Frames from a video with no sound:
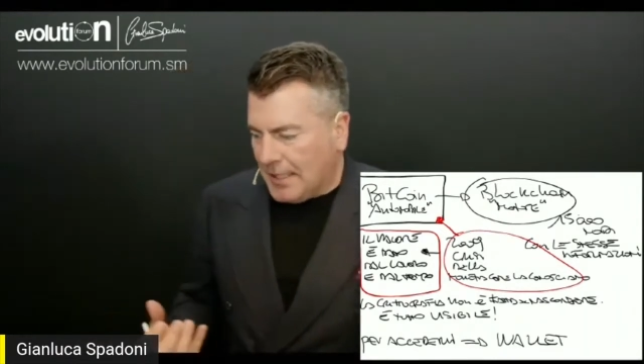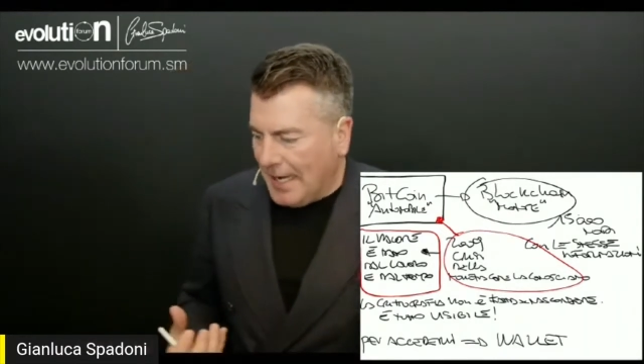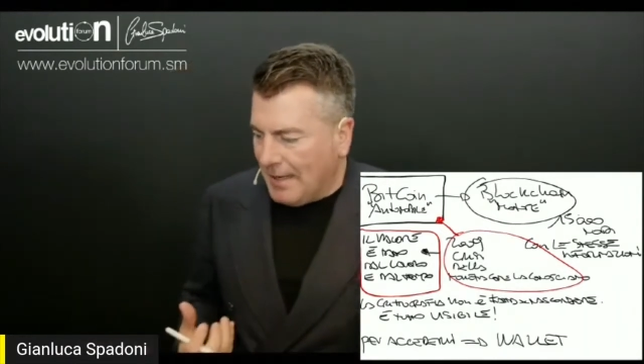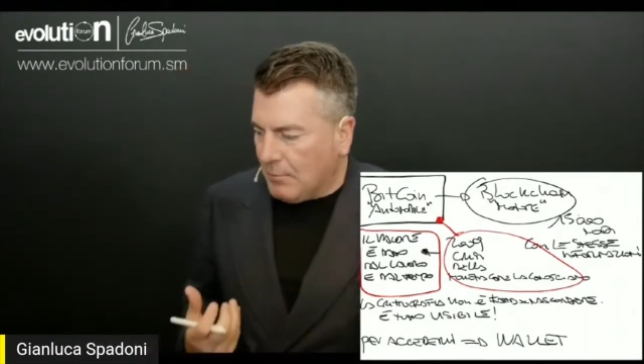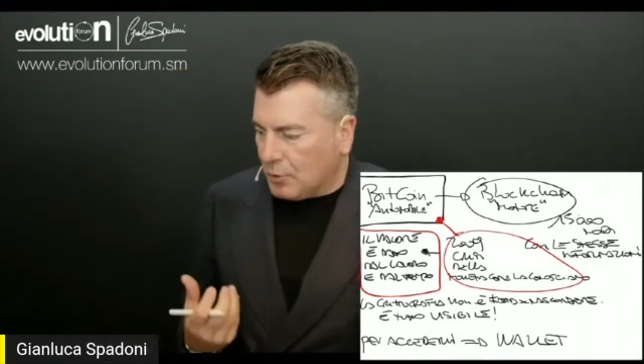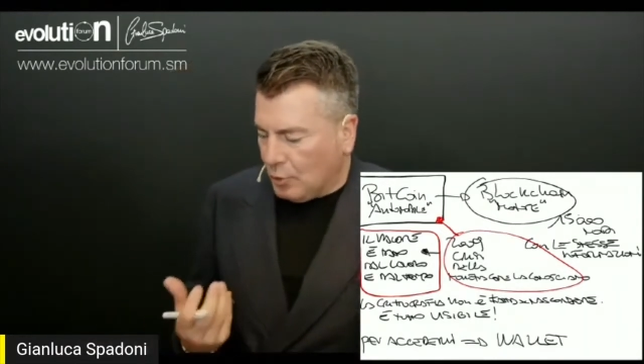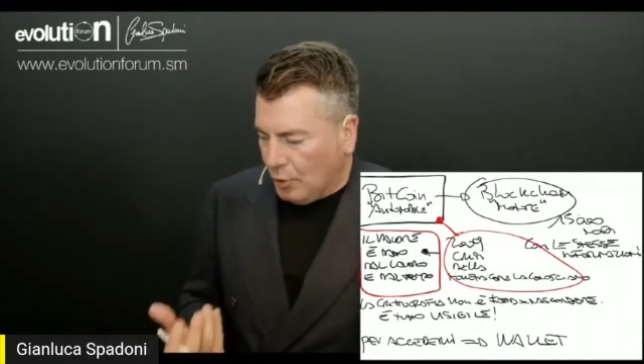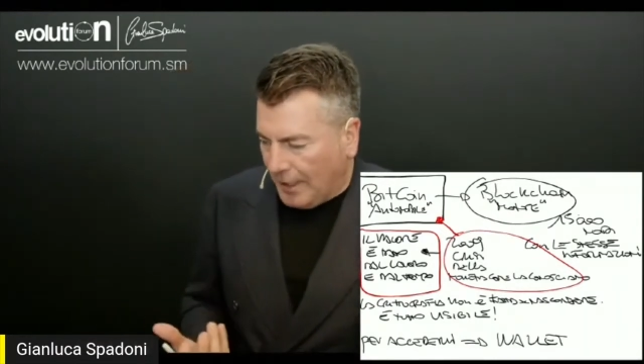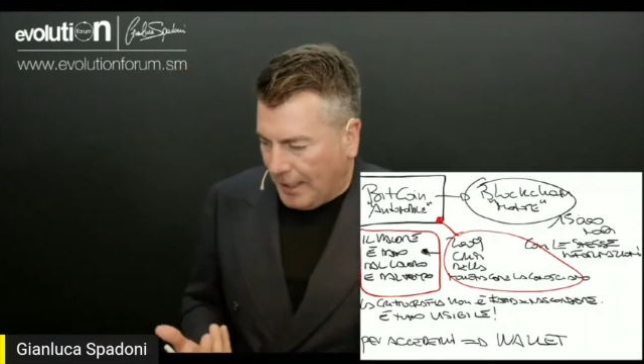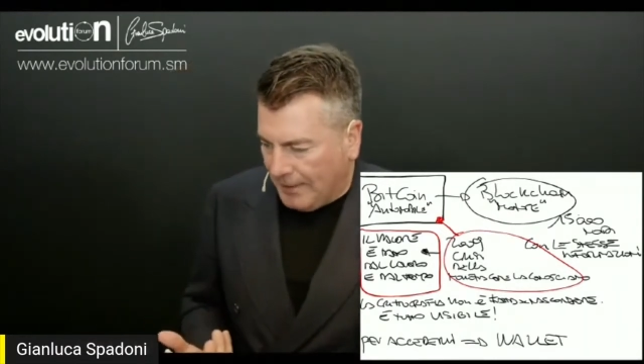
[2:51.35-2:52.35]
che è il
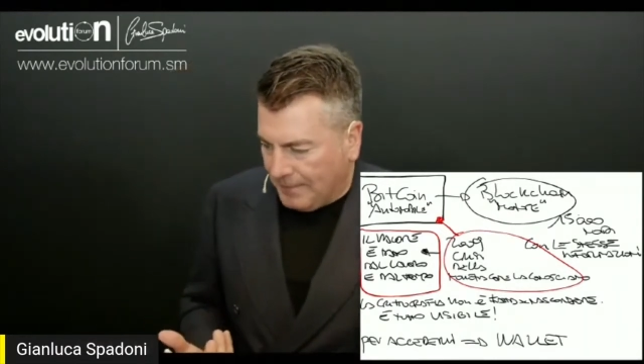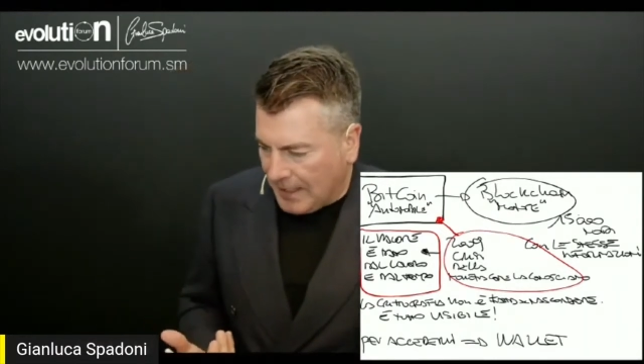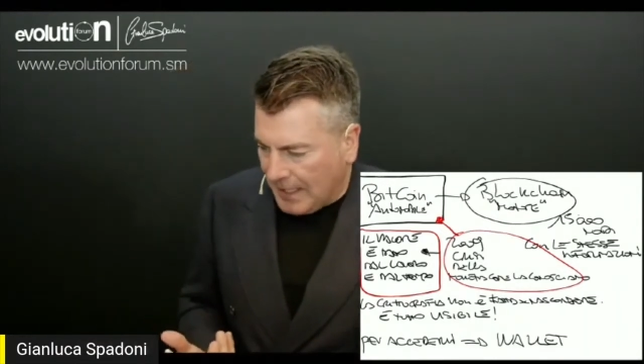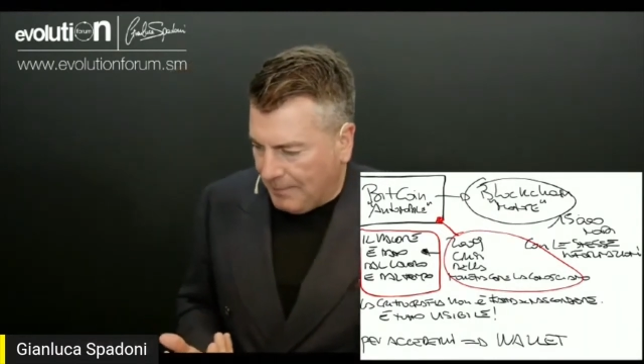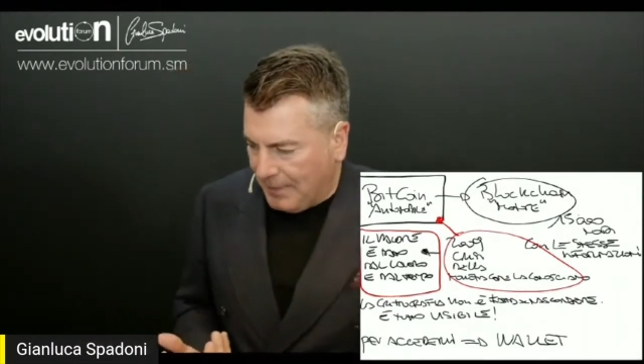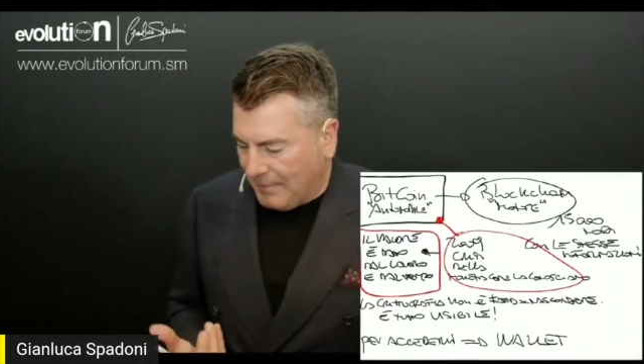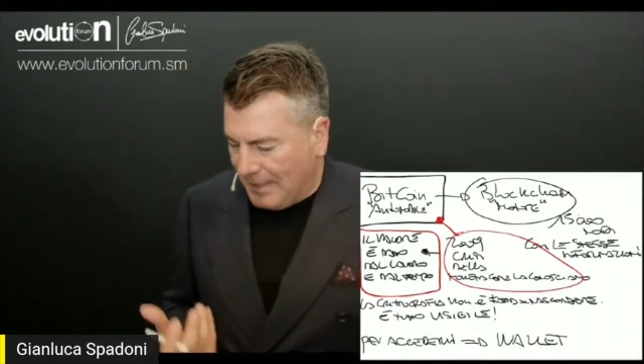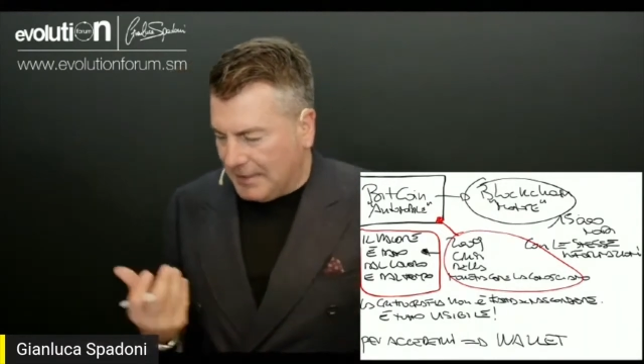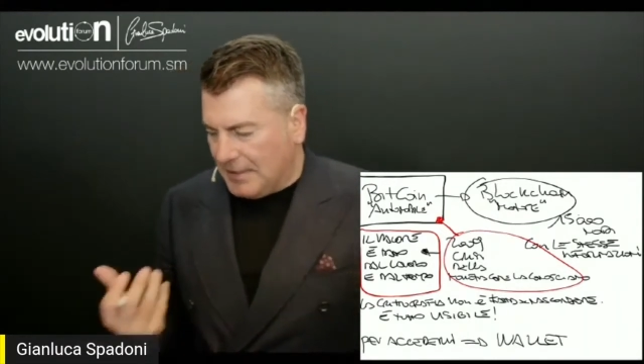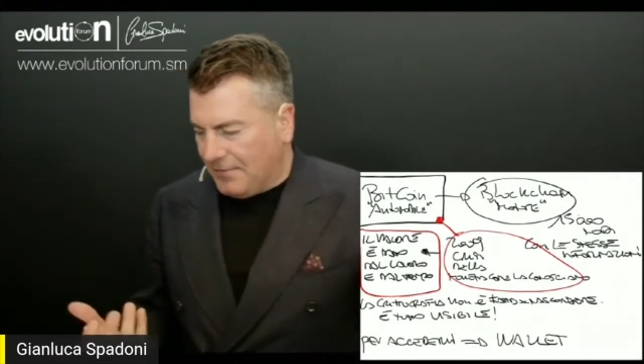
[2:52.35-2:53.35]
motore che
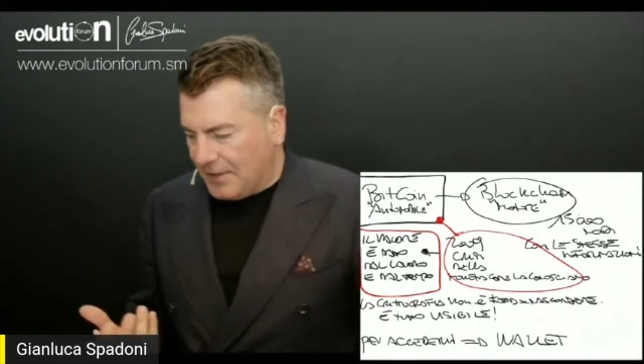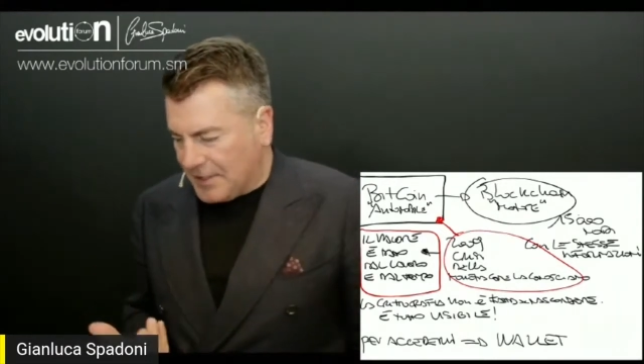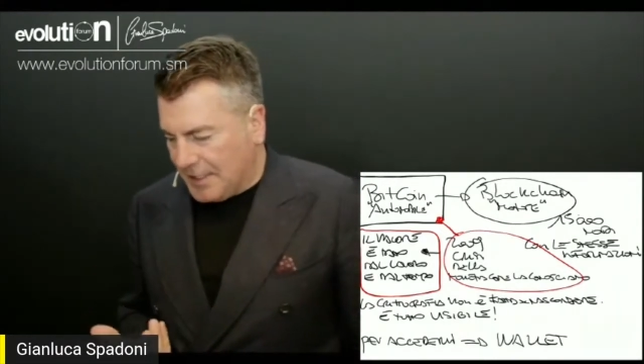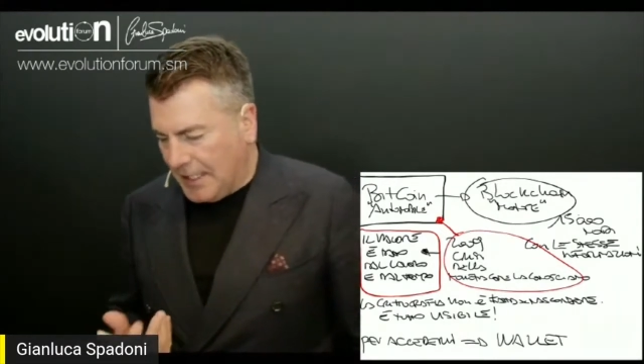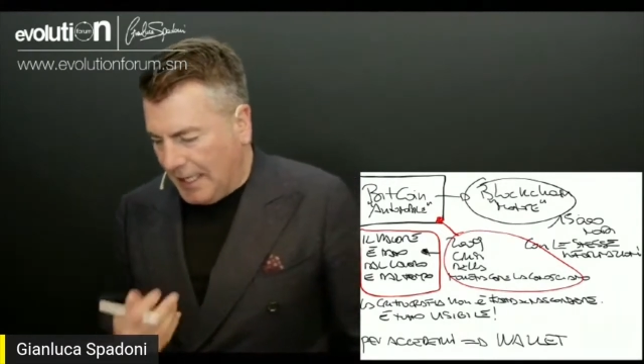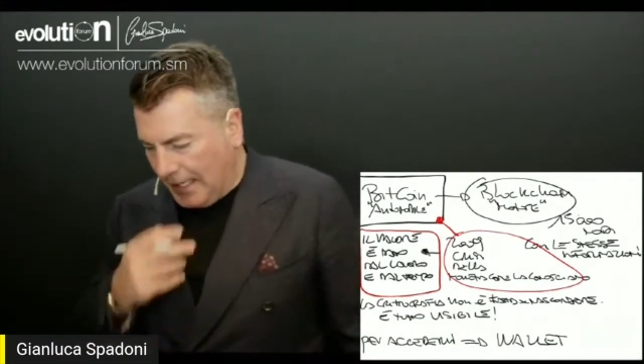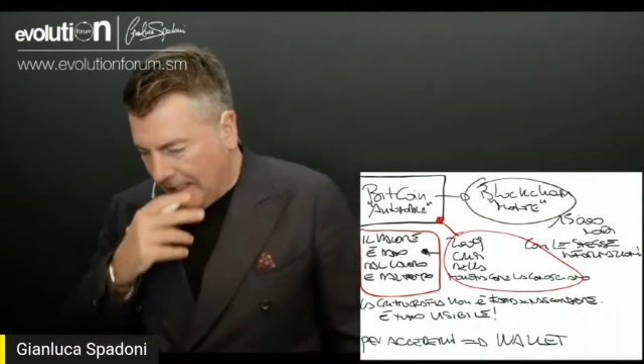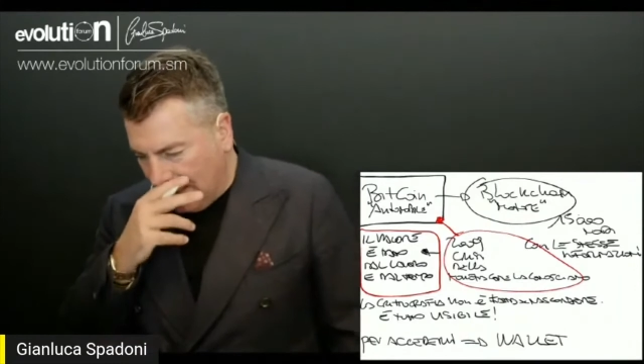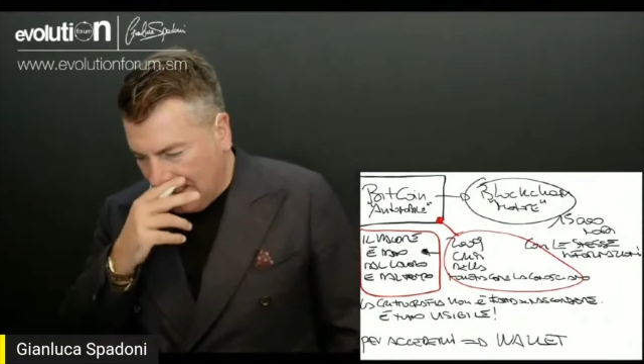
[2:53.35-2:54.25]
permette di far sì che,